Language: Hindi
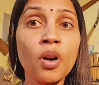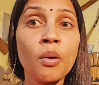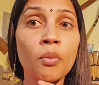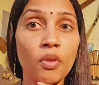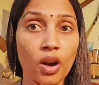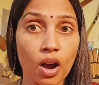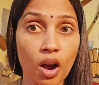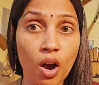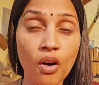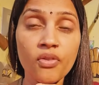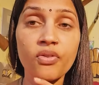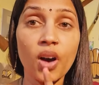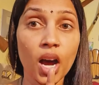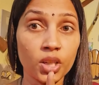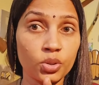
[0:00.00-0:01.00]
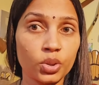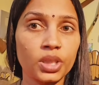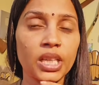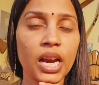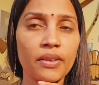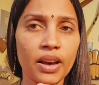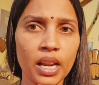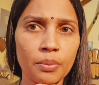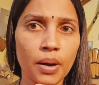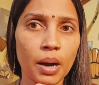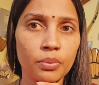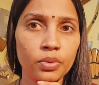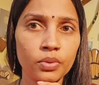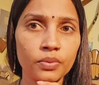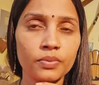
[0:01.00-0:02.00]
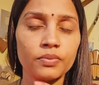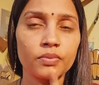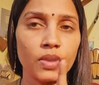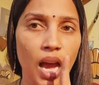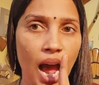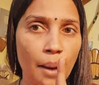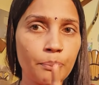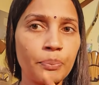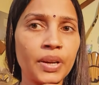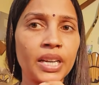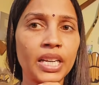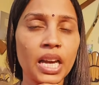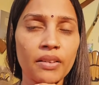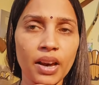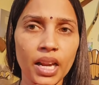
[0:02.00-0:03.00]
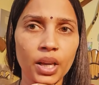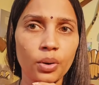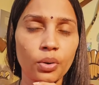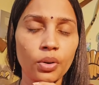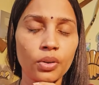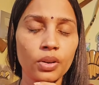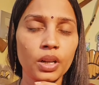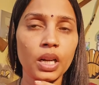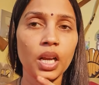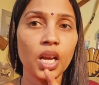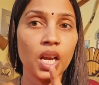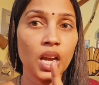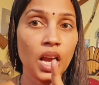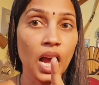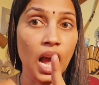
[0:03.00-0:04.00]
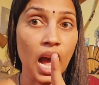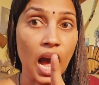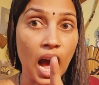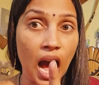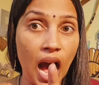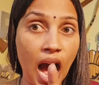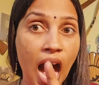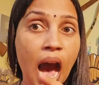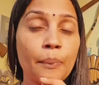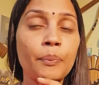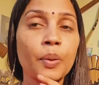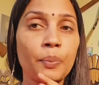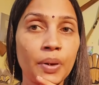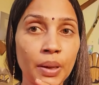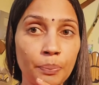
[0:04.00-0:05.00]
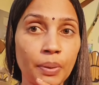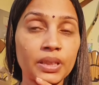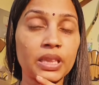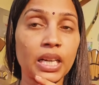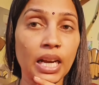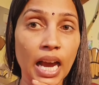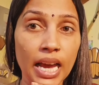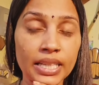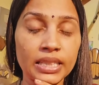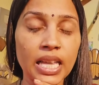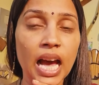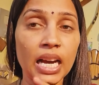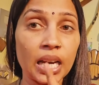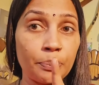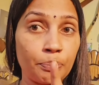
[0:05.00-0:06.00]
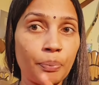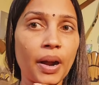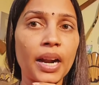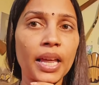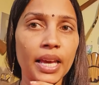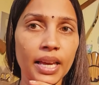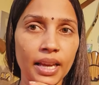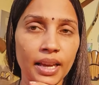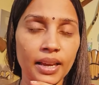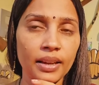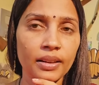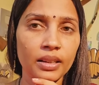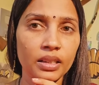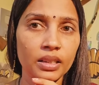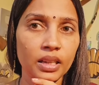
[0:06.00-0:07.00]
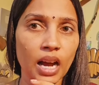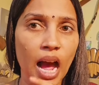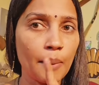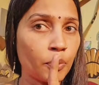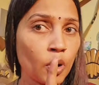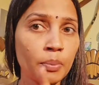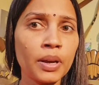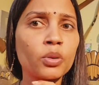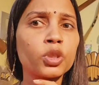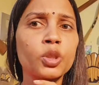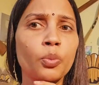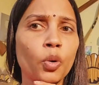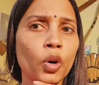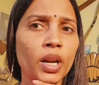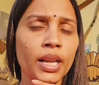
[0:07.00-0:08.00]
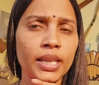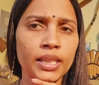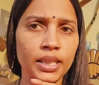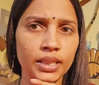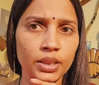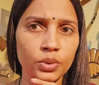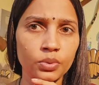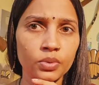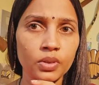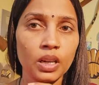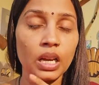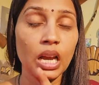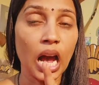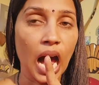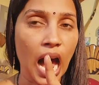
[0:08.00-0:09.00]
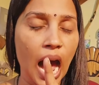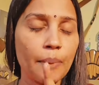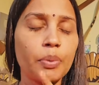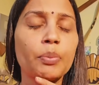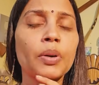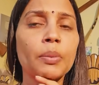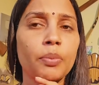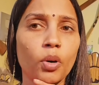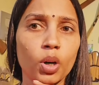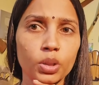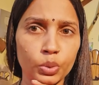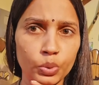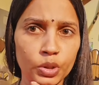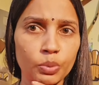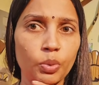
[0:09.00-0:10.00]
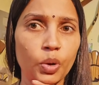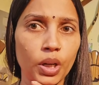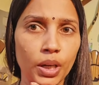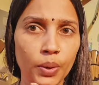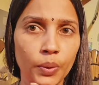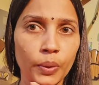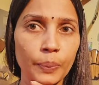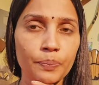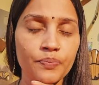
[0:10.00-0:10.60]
ऑफ अयोध्या वाले बाबू आप मीडिया वाले हो आप भी पत्रकारिता अगर पढ़े हैं आपको मैं कुछ बोल नहीं रही हूं आप भी बहुत कुछ बोले हो